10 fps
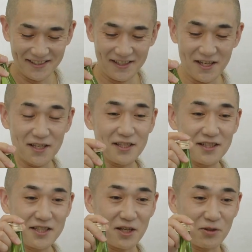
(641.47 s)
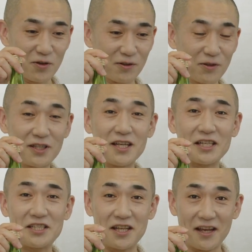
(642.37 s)
でちゃんと冷
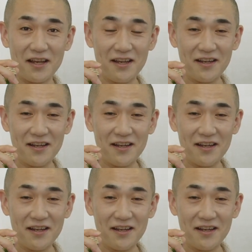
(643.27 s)
やして、